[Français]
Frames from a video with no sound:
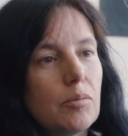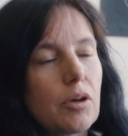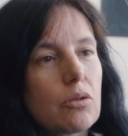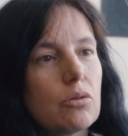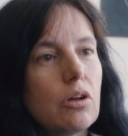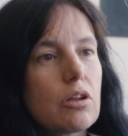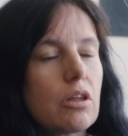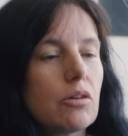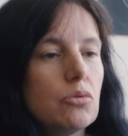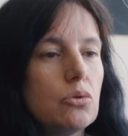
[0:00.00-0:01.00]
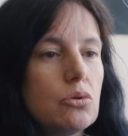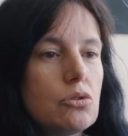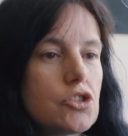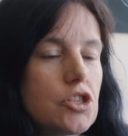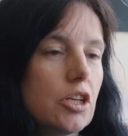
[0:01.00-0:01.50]
Parce que dans le cerveau,
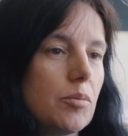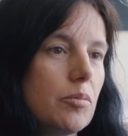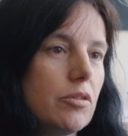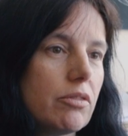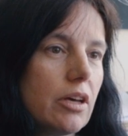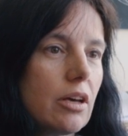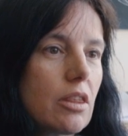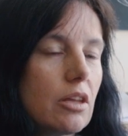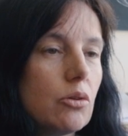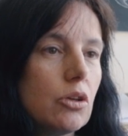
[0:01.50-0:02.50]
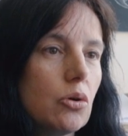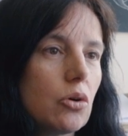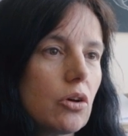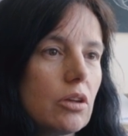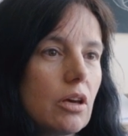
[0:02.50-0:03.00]
chez les mammifères, c'est le
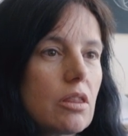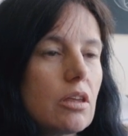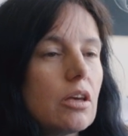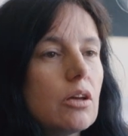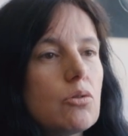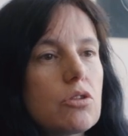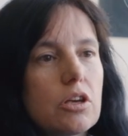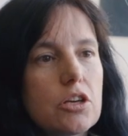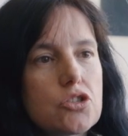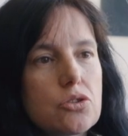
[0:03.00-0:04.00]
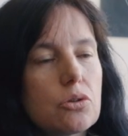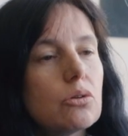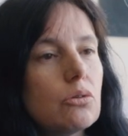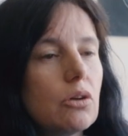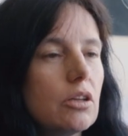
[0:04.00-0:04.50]
néocortex qui est le siège
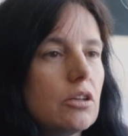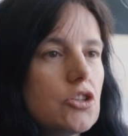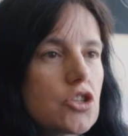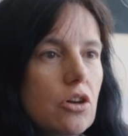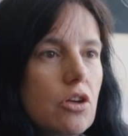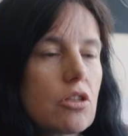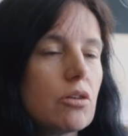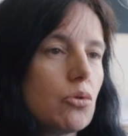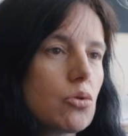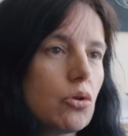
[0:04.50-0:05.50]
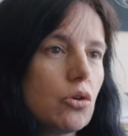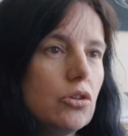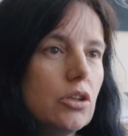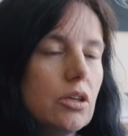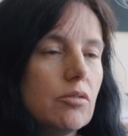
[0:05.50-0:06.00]
euh, de l'intelligence, des fonctions
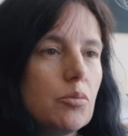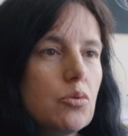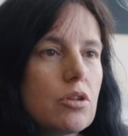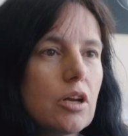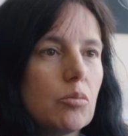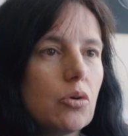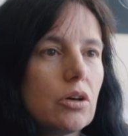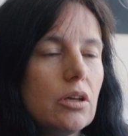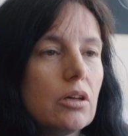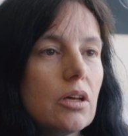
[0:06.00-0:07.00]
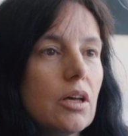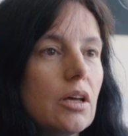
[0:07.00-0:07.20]
cognitives les plus élaborées,